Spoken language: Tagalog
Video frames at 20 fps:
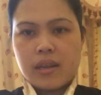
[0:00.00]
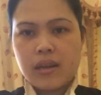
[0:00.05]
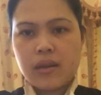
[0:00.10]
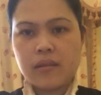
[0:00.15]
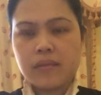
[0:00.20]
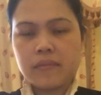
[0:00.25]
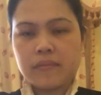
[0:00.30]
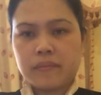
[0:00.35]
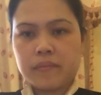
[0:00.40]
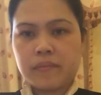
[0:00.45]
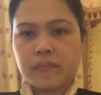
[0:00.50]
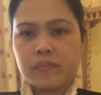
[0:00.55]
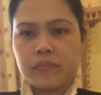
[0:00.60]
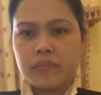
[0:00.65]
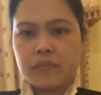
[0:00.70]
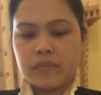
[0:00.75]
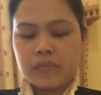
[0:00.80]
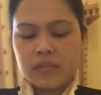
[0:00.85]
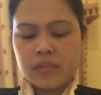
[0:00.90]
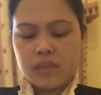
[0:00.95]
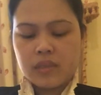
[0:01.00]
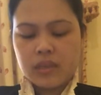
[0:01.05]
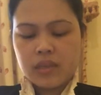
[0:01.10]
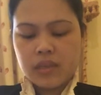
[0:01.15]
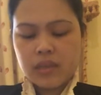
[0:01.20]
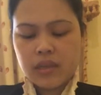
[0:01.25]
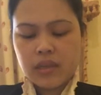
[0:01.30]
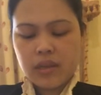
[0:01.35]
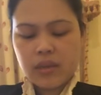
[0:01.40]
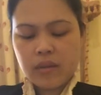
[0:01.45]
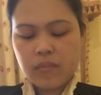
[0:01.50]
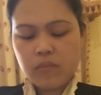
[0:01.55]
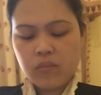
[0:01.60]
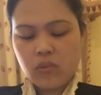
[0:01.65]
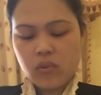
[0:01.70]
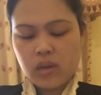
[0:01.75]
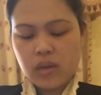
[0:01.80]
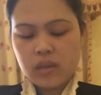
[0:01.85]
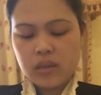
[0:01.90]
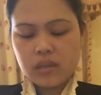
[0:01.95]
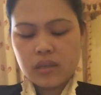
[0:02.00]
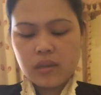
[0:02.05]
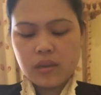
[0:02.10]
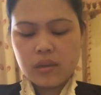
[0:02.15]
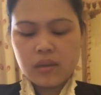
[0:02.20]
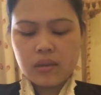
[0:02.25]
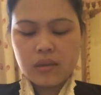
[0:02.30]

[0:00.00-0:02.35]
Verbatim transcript: lang. I-clip mo lang siya.